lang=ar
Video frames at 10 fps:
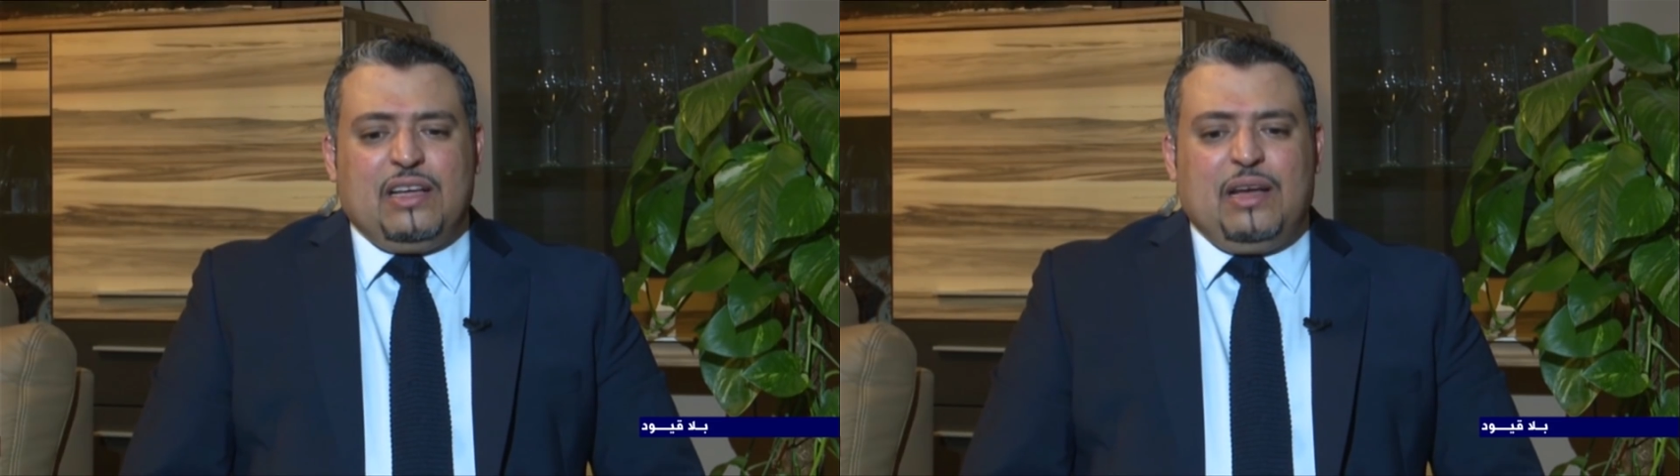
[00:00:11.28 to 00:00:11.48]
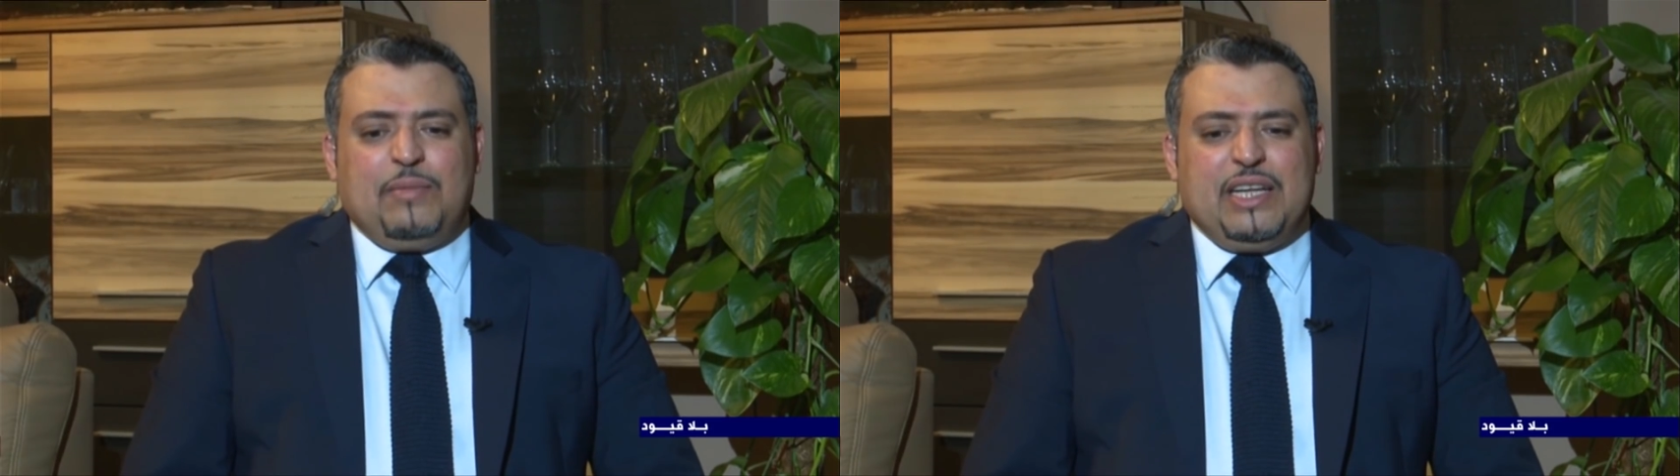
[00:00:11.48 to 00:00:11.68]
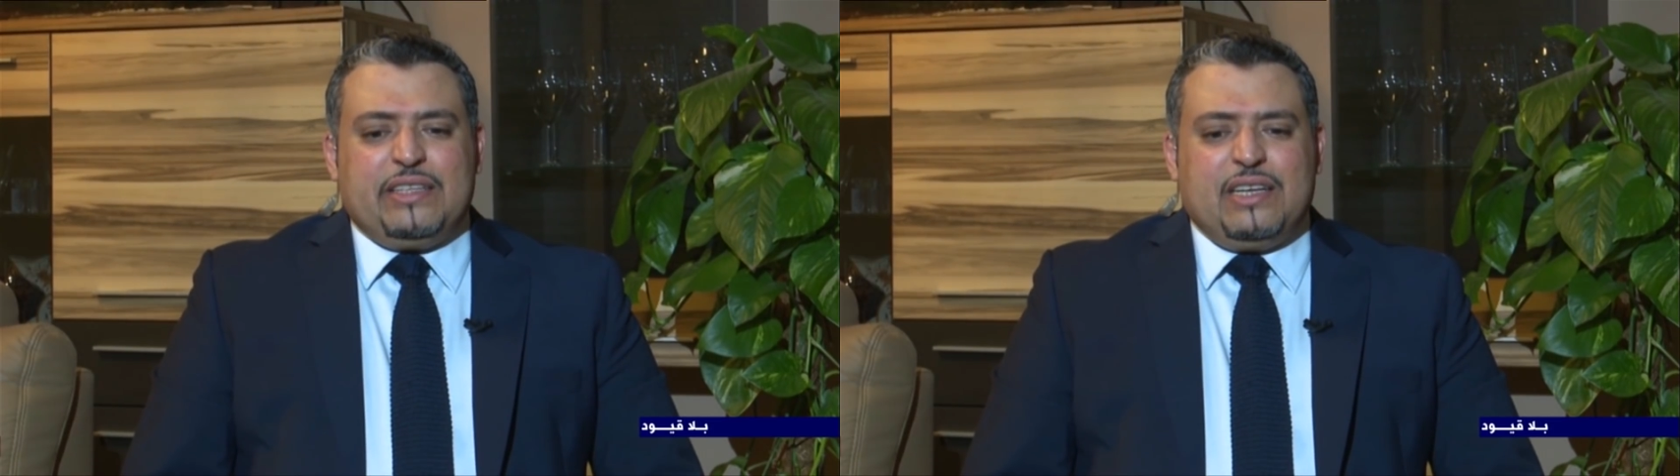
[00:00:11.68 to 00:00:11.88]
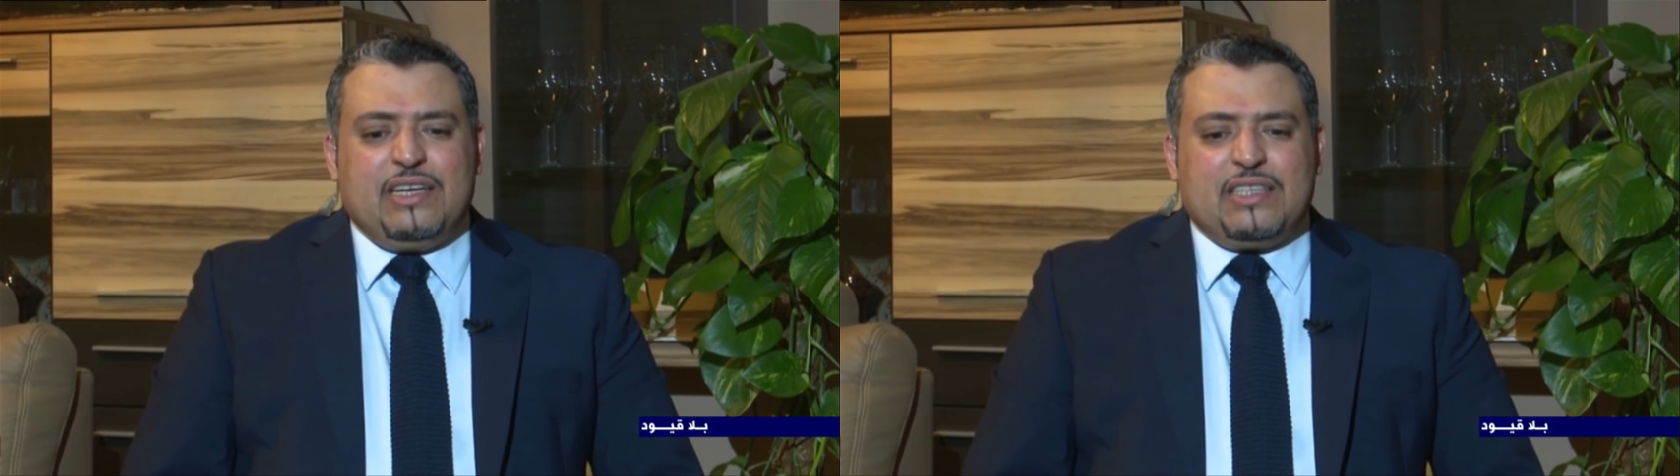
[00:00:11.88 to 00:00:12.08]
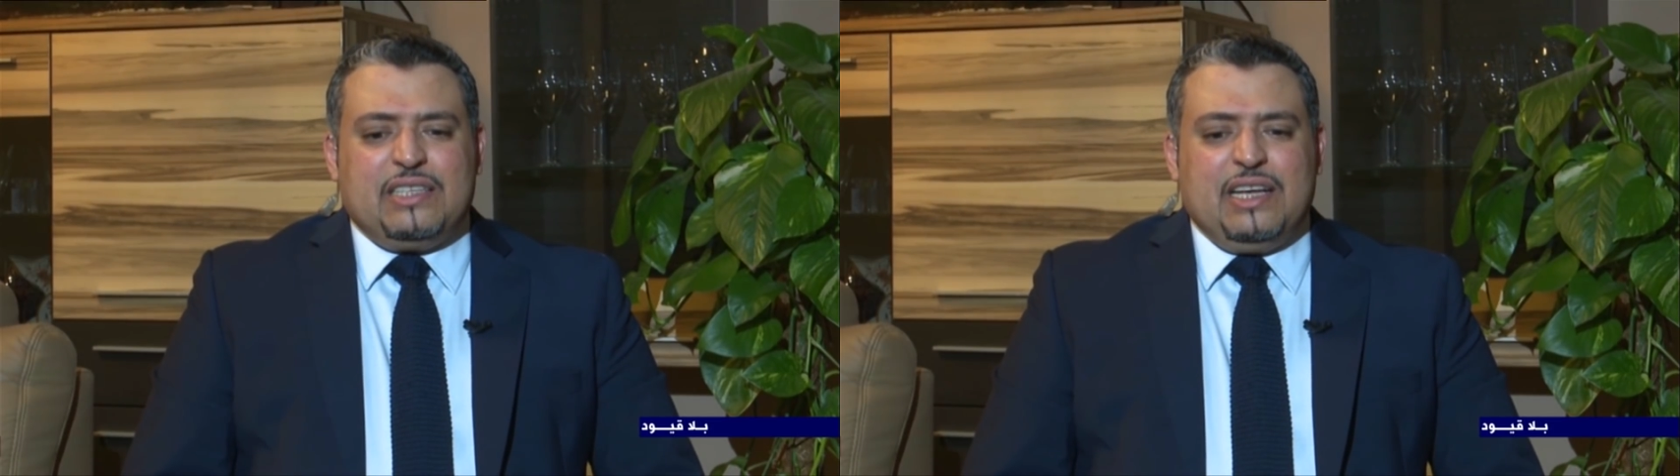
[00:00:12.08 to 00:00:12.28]
العملية
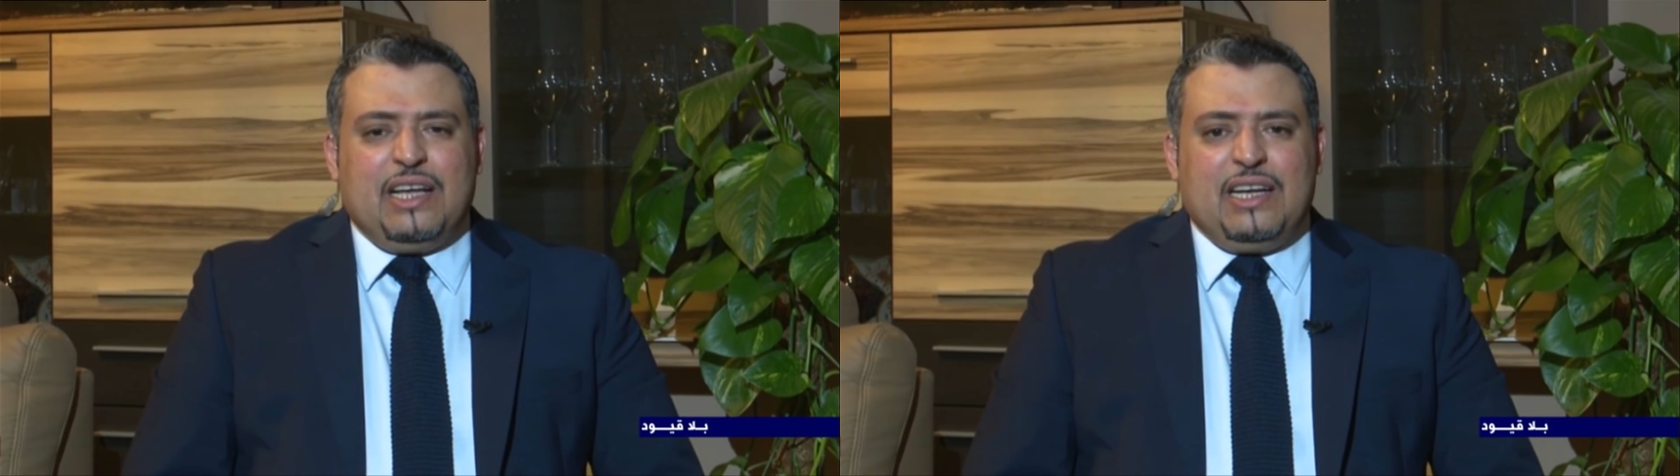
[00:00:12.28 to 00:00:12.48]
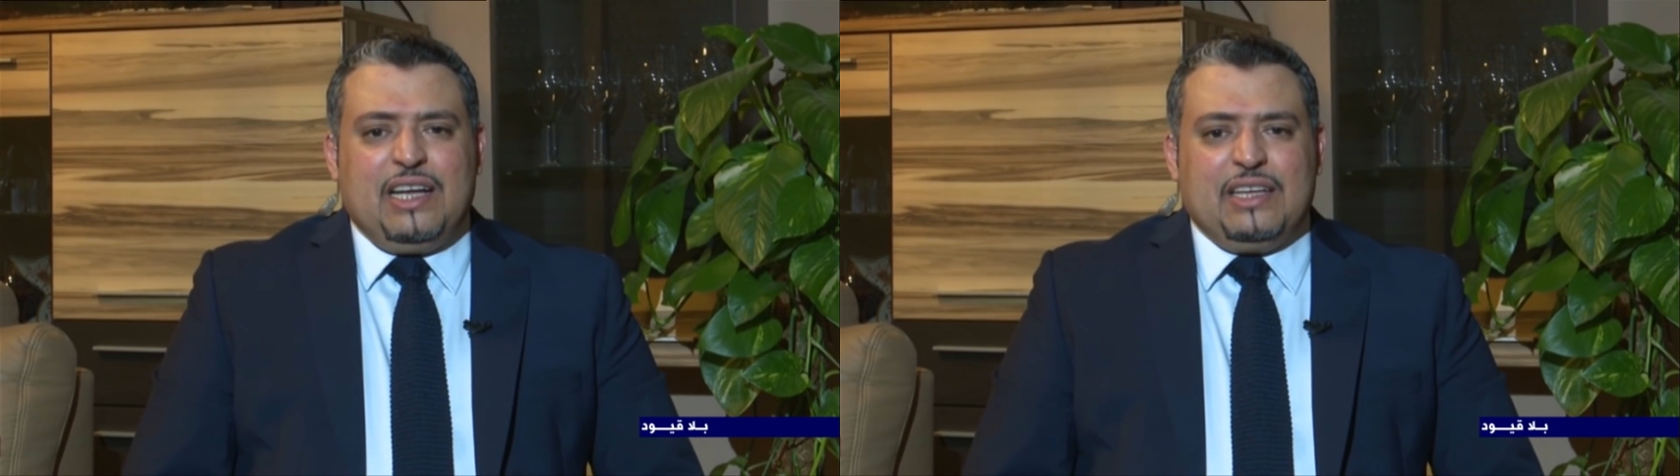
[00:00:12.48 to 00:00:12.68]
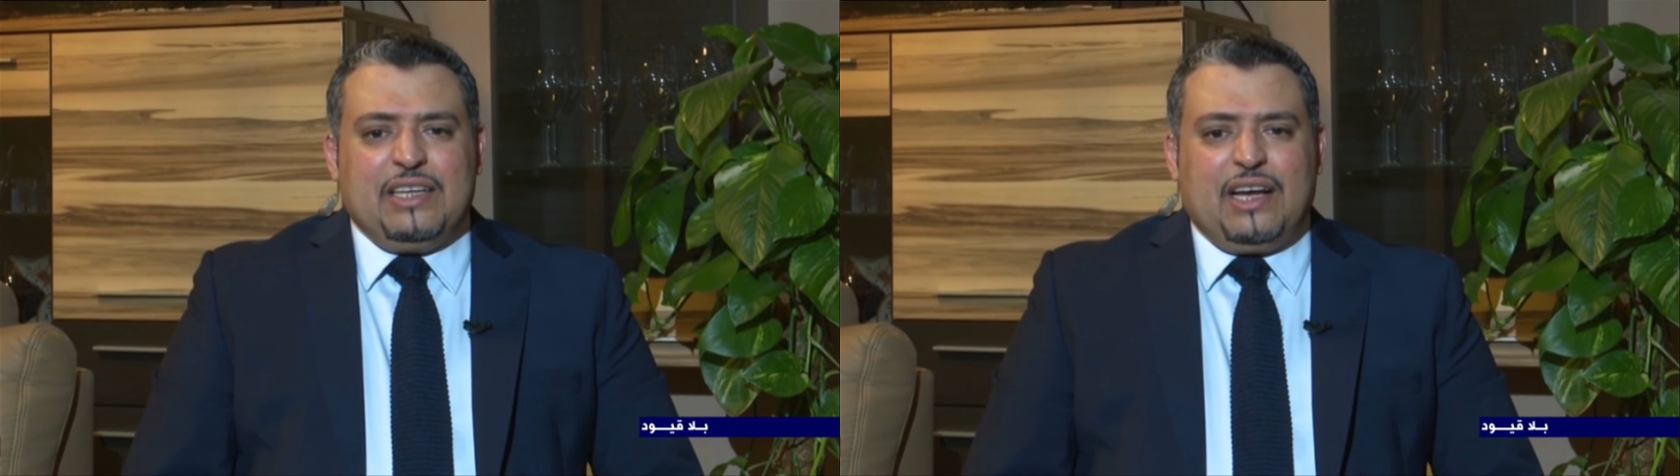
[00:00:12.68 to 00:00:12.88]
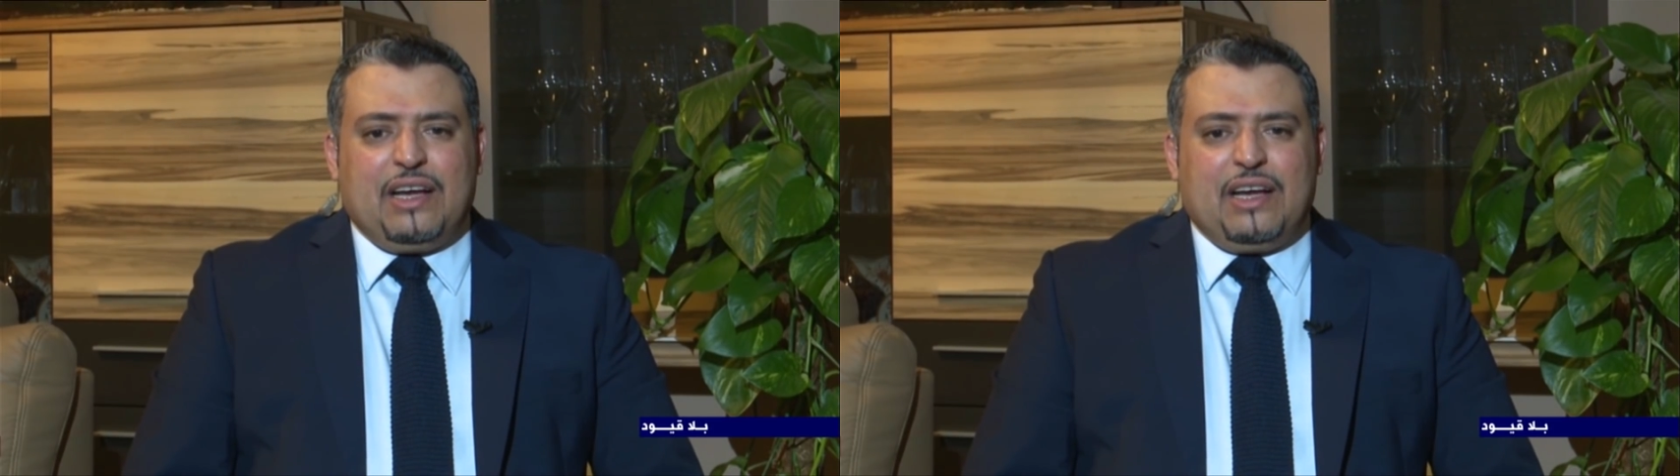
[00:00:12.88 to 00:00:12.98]
الاغتيال يعني